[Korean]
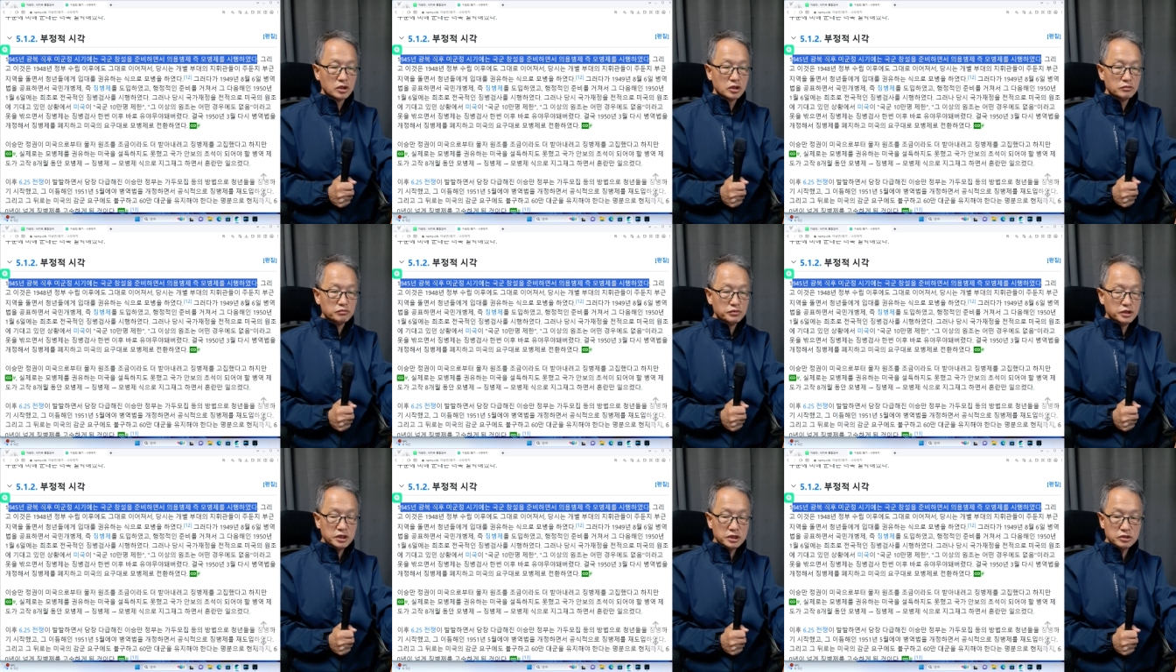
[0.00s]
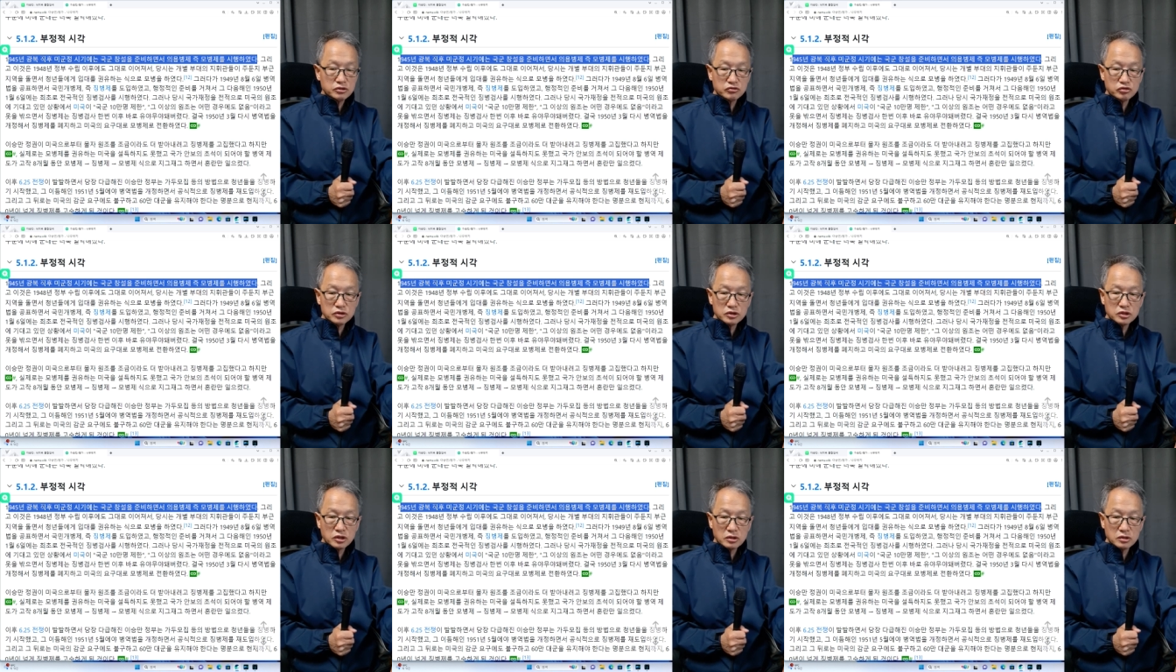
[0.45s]

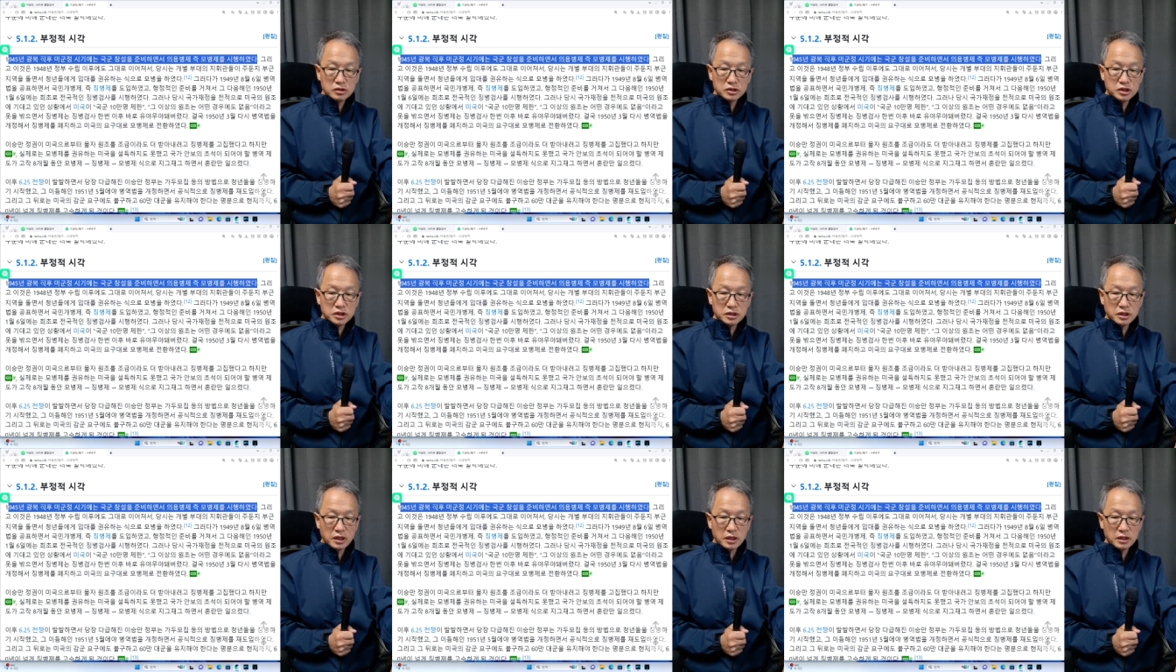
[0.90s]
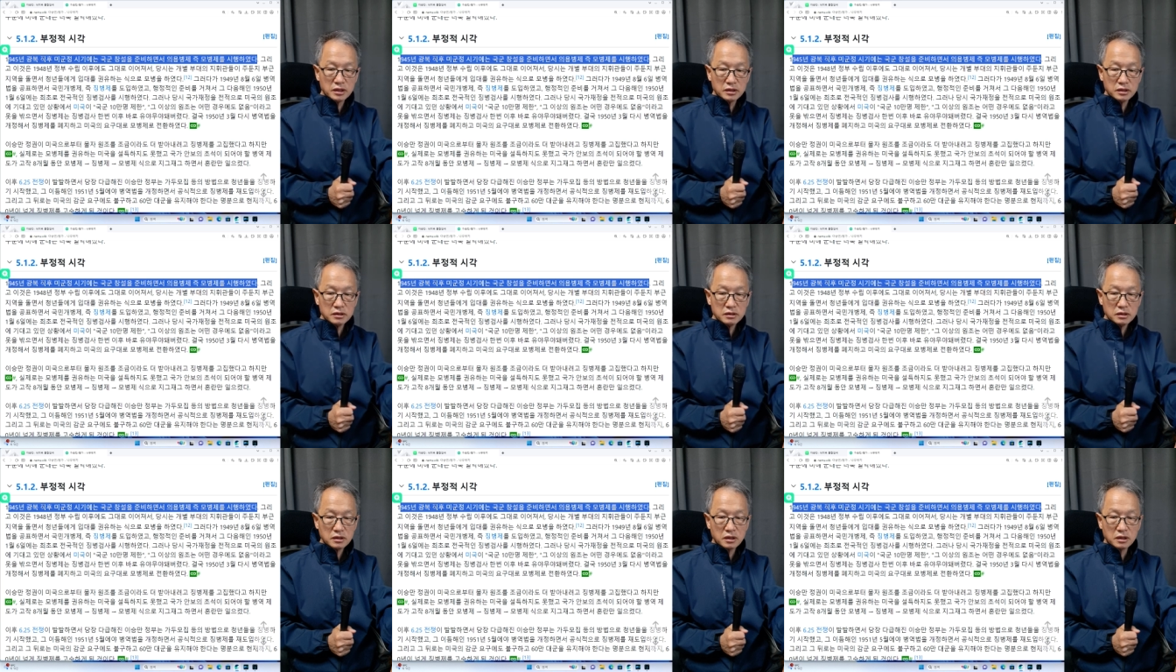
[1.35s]
미군정
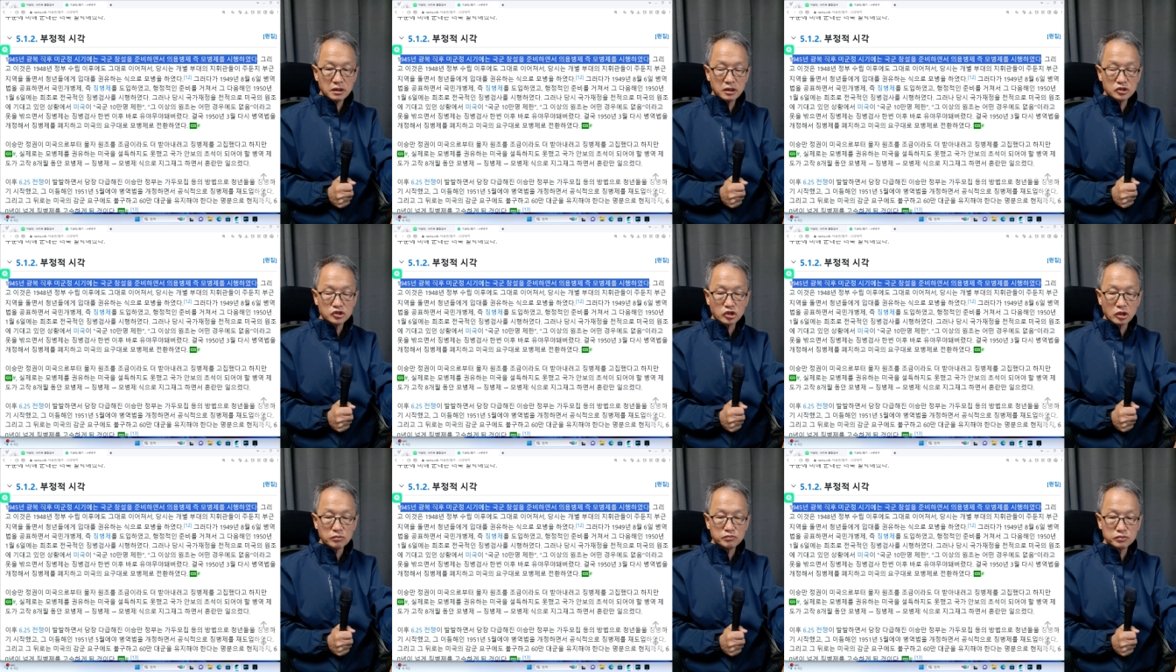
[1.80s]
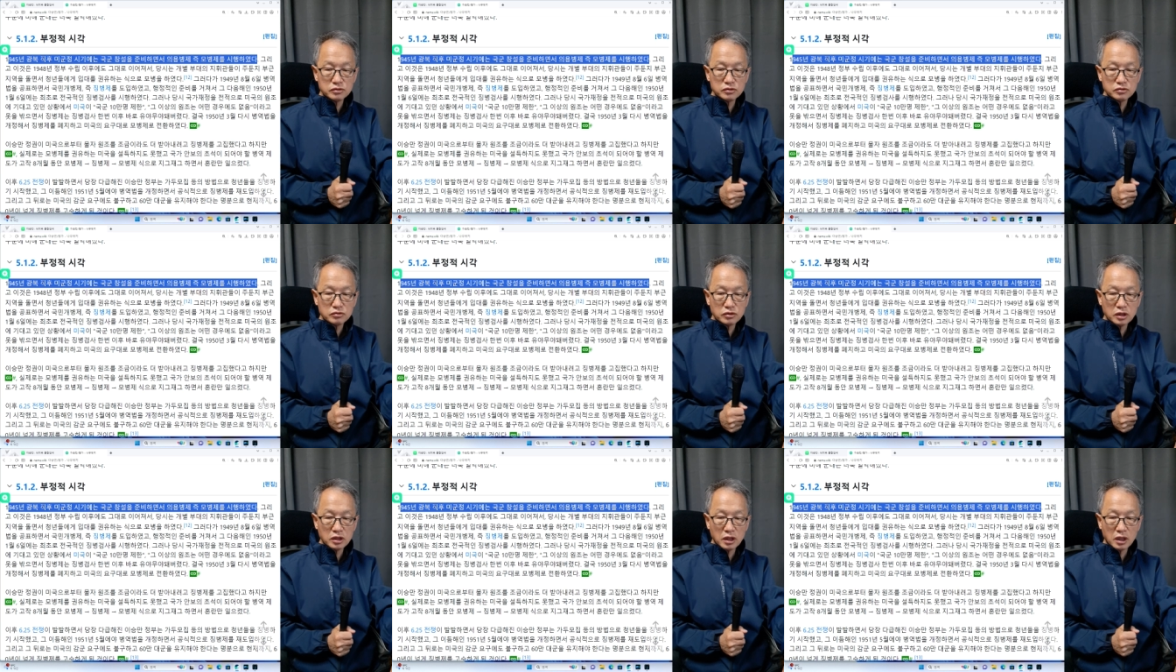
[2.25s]
시대에는 그러니까 정부
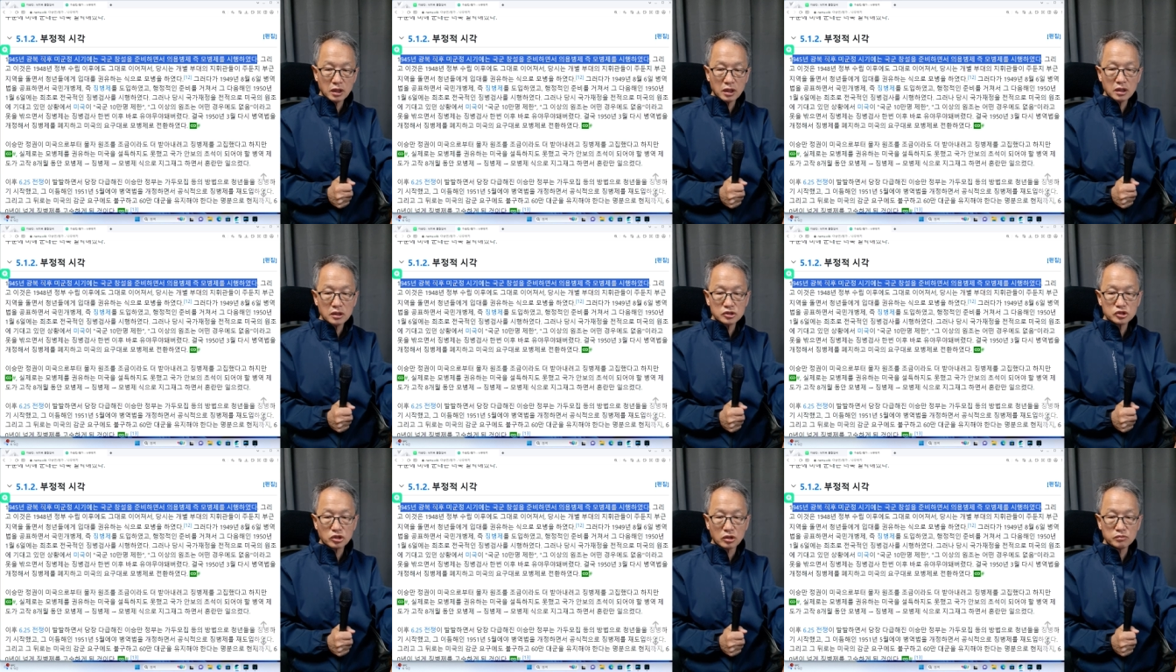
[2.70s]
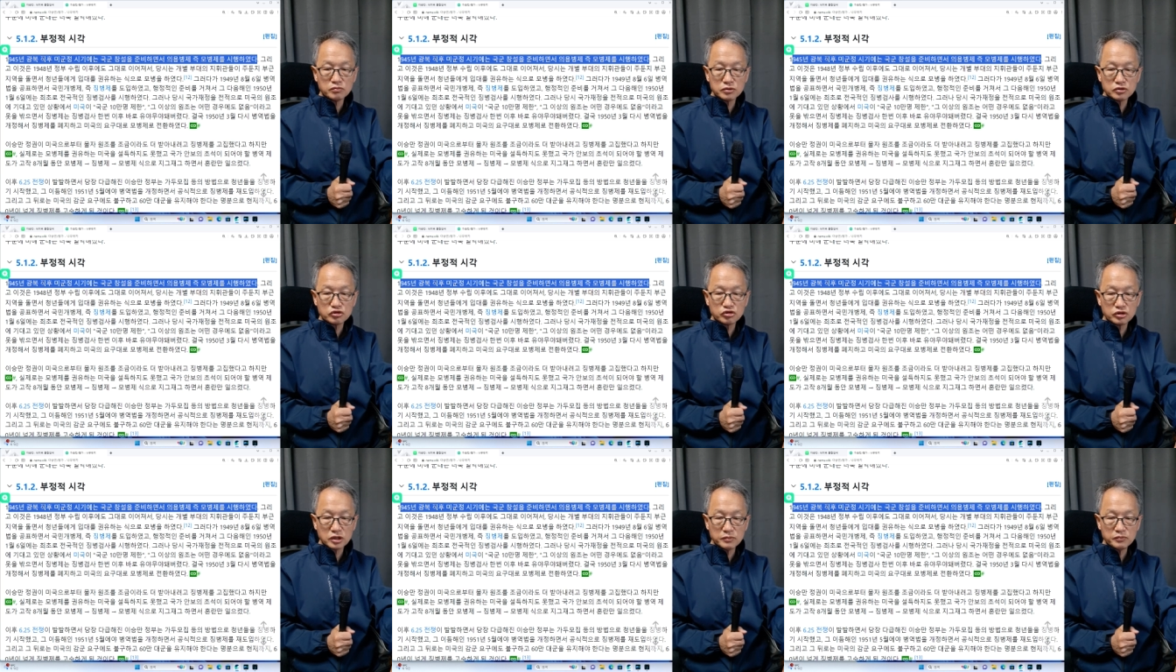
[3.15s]
우리나라가 정부
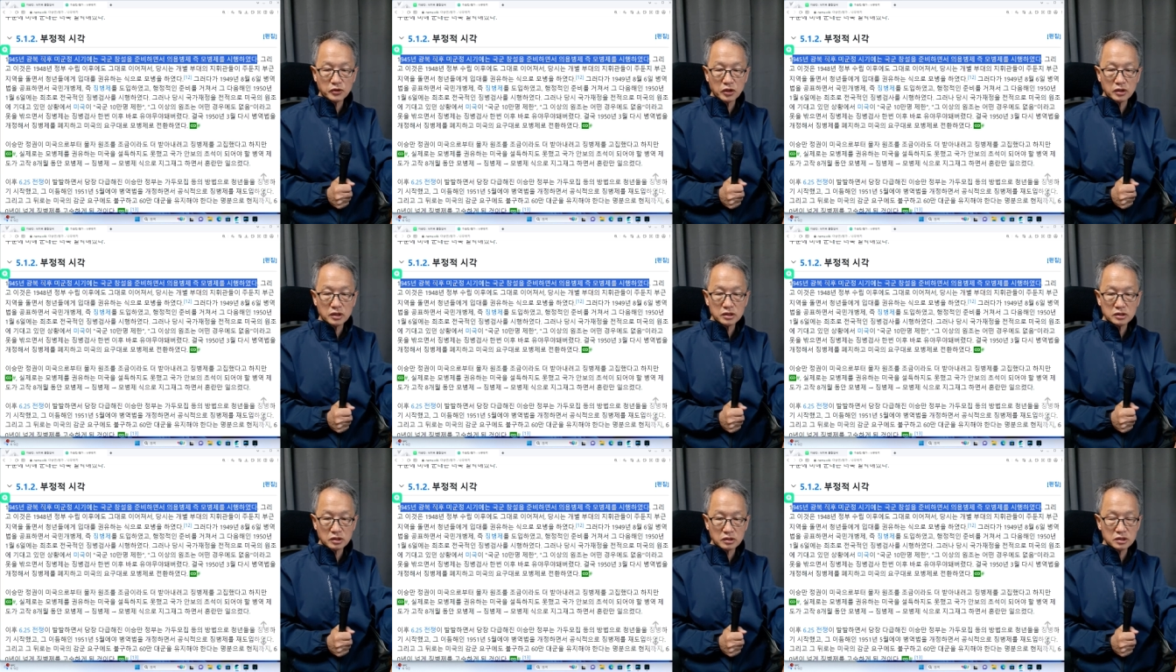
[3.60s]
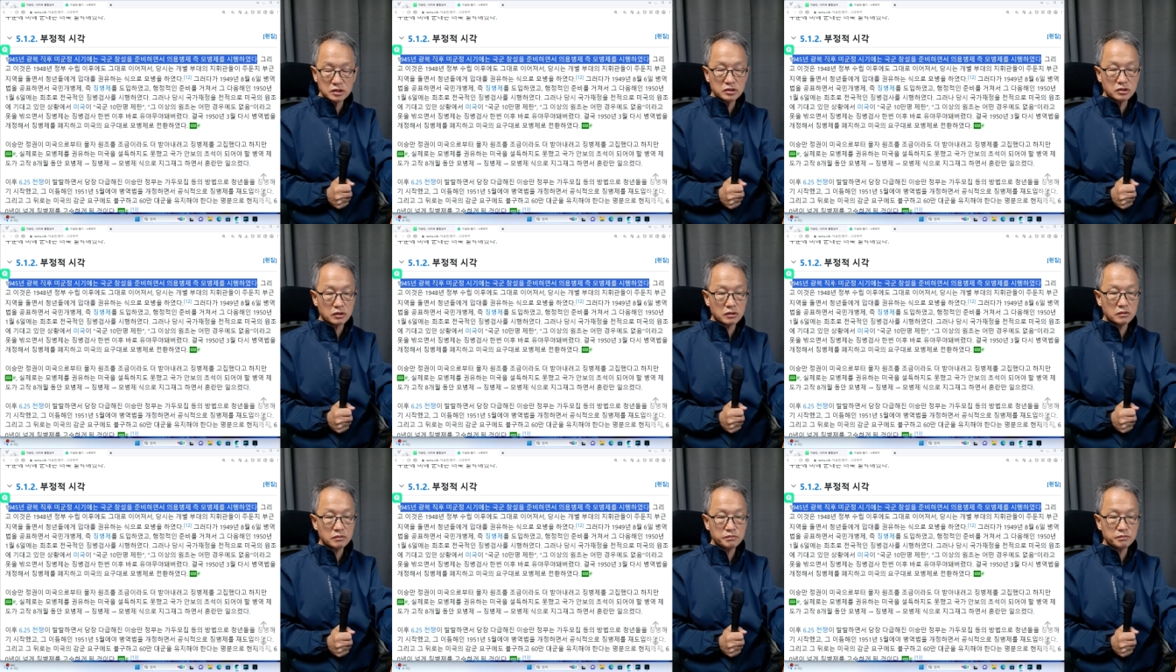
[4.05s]
수립되기 전이죠.